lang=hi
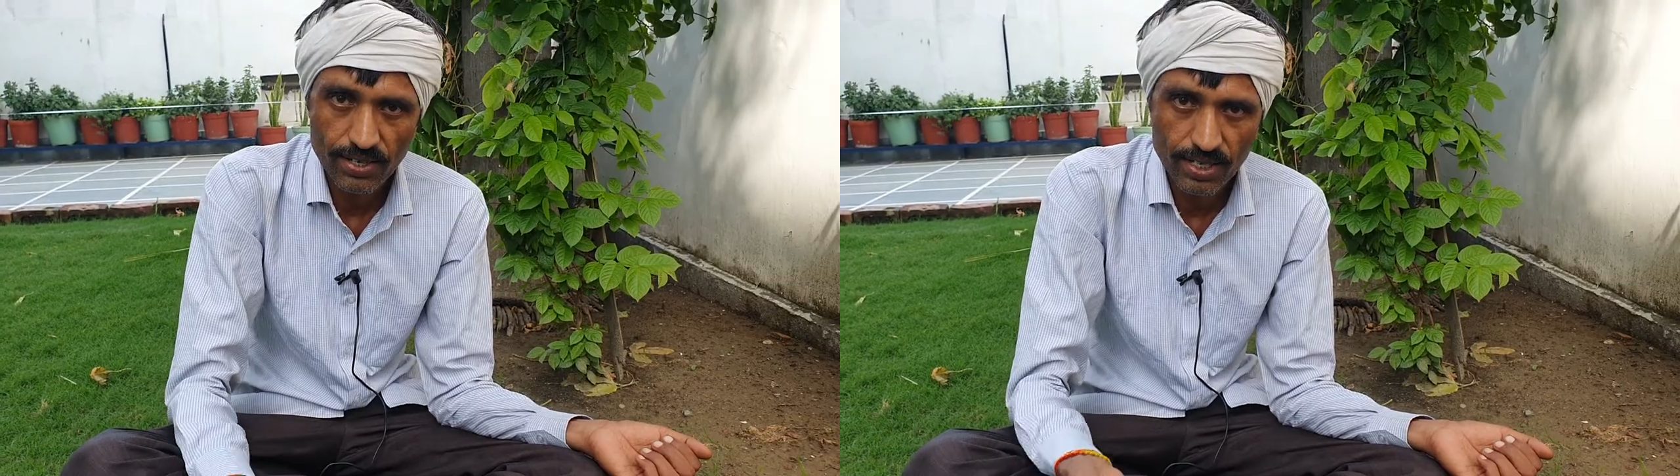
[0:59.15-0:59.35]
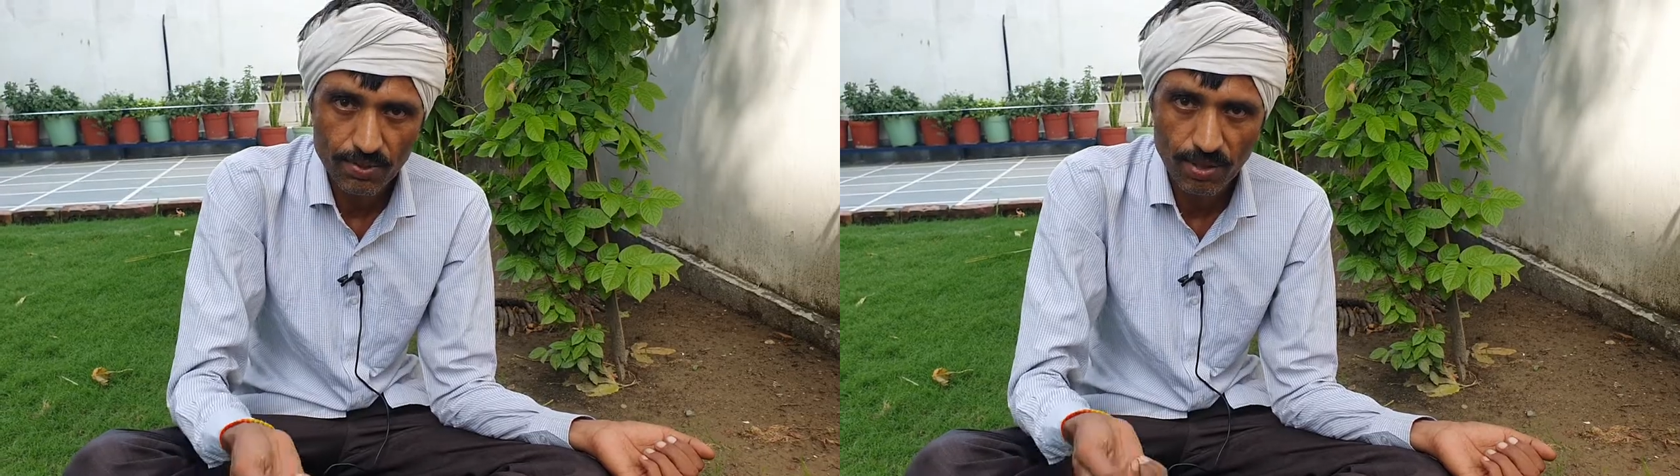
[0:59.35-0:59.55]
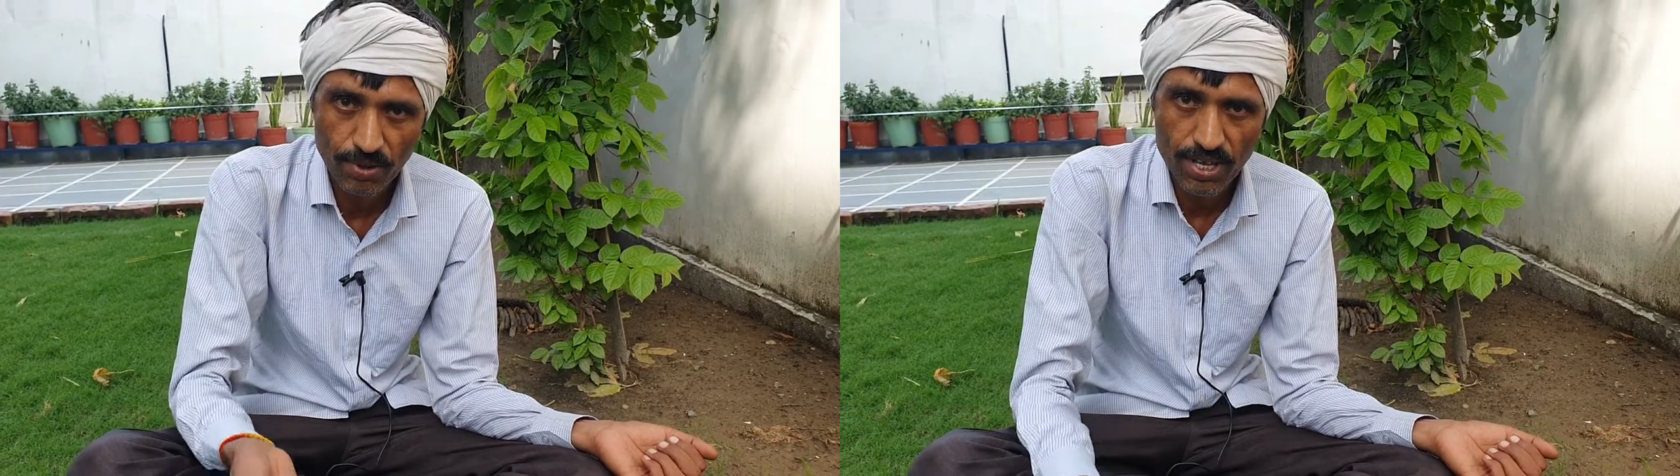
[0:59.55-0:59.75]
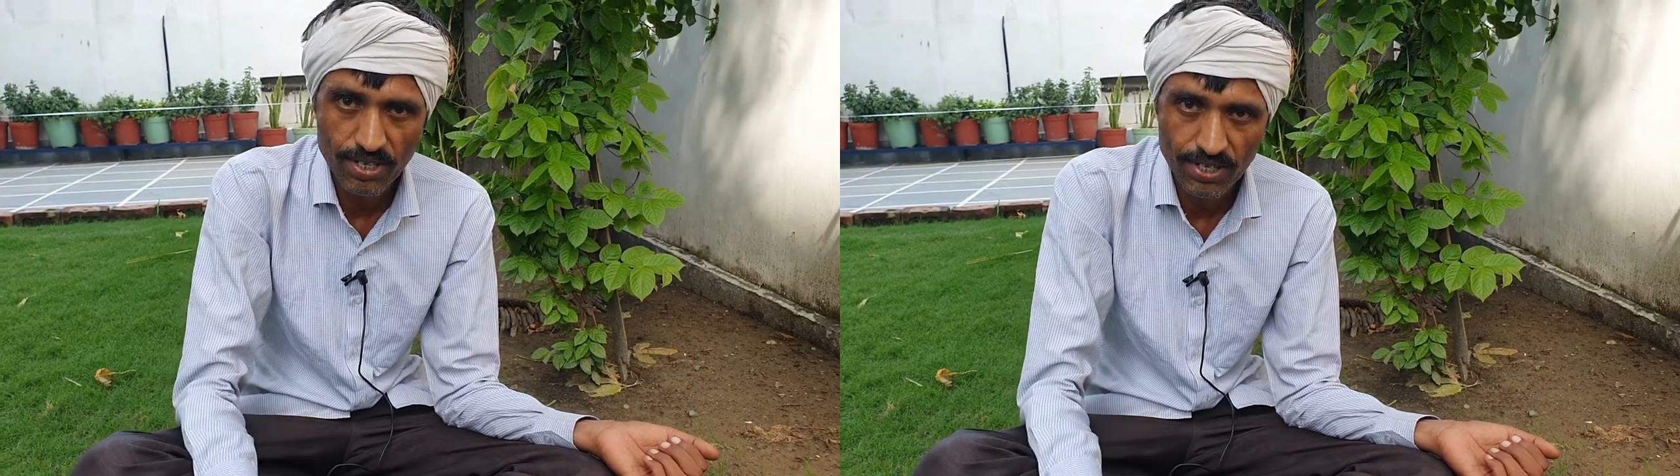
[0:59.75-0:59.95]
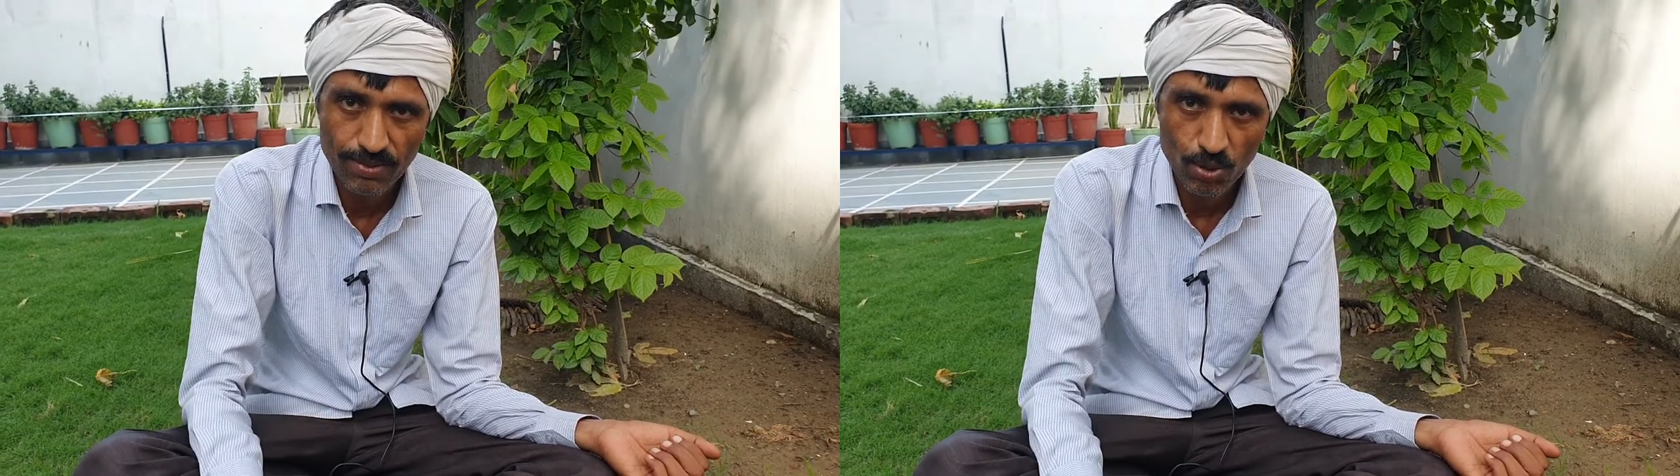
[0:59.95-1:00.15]
सबसे बढ़िया
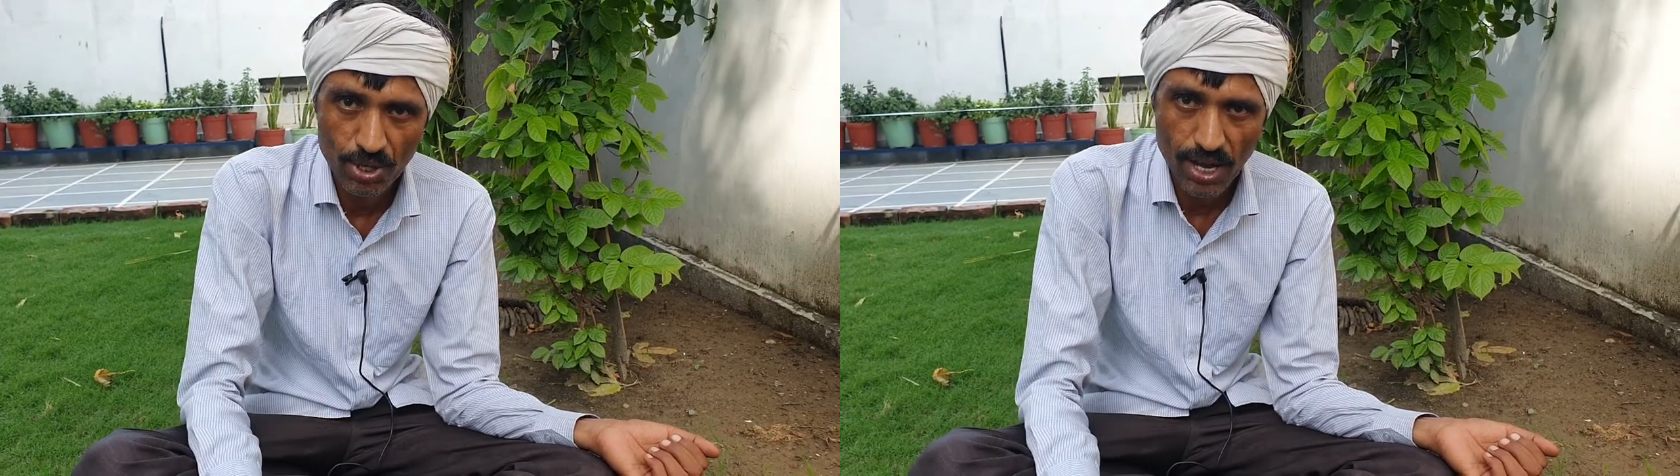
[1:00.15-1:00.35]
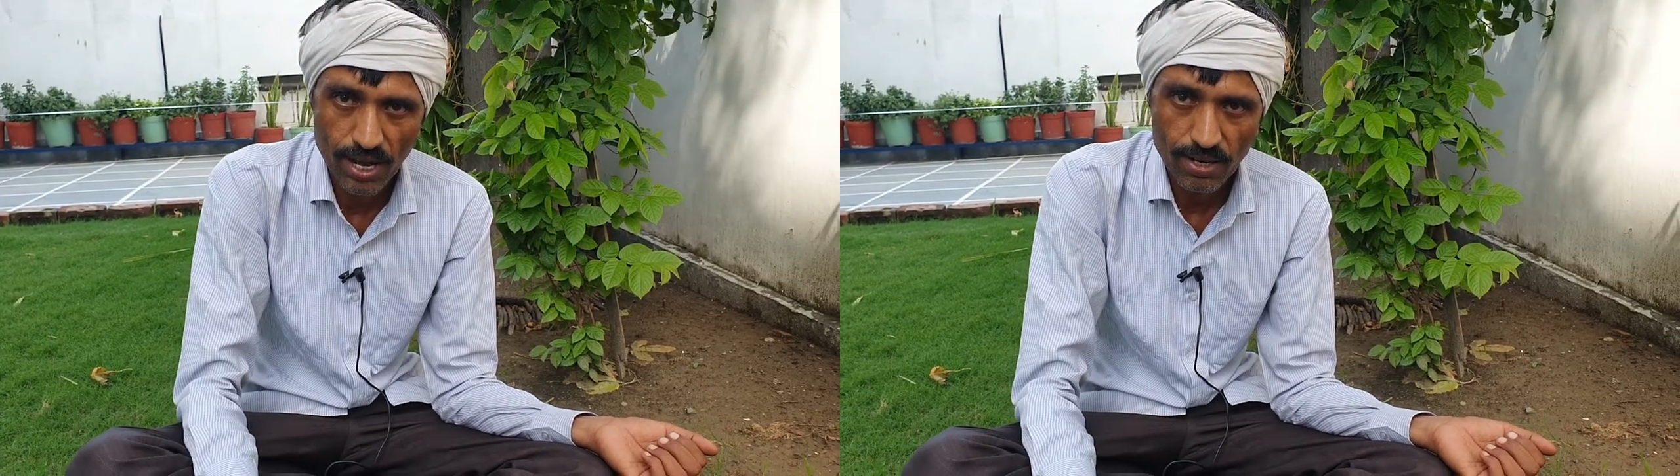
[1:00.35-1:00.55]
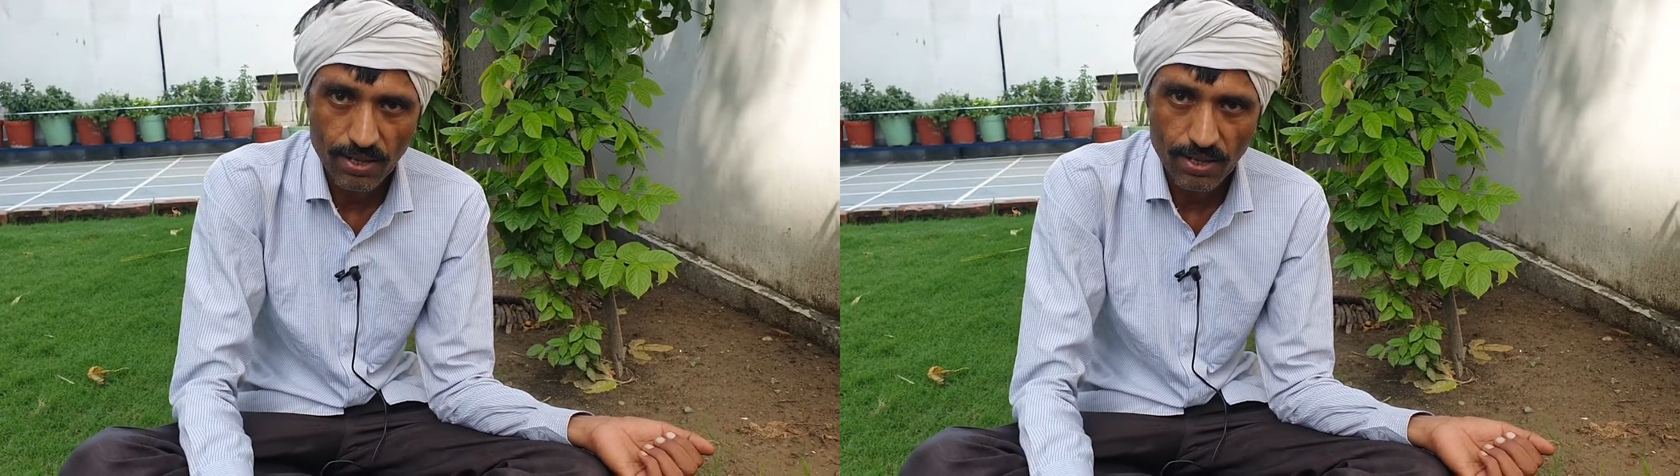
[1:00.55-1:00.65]
जड़ी बूटी है